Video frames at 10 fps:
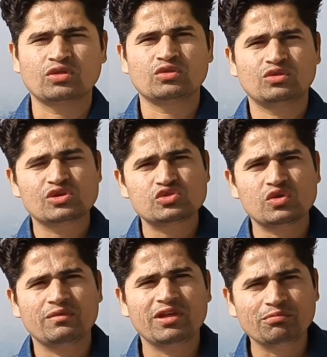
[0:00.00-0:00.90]
तो
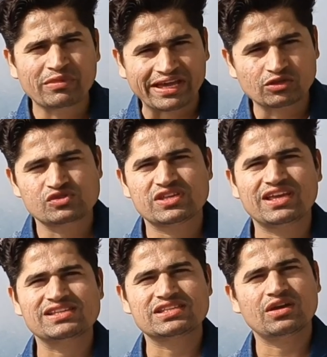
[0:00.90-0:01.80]
दोस्तों अभी हम मैकलुस्की
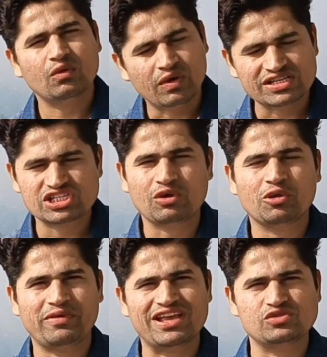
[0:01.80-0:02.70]
गंज के वॉच
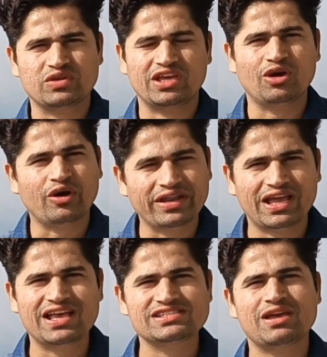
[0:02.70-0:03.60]
टावर पे आ चुके हैं और
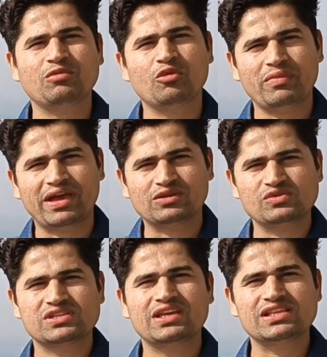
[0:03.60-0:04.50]
यहाँ से आपको
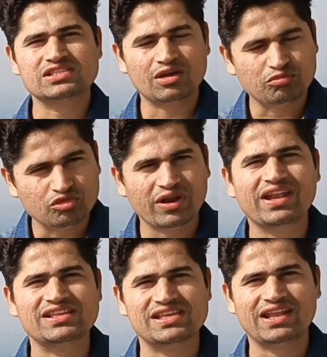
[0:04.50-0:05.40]
मैकलुस्की गंज का पूरा
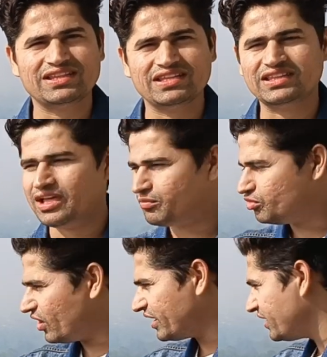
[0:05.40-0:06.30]
नज़ारा दिखता है पूरा